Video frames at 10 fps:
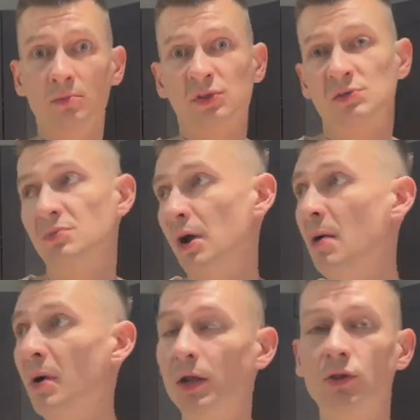
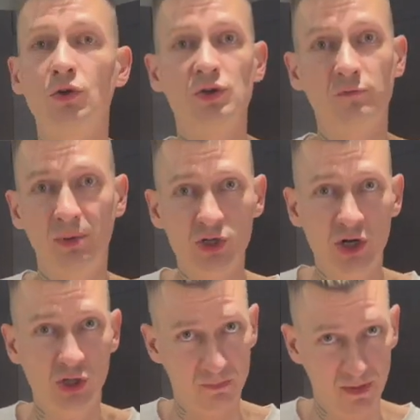собираем, относим
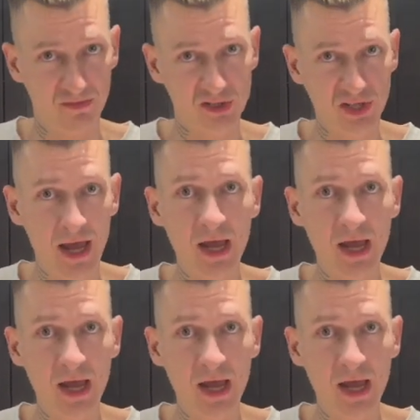ближайший ПВЗ,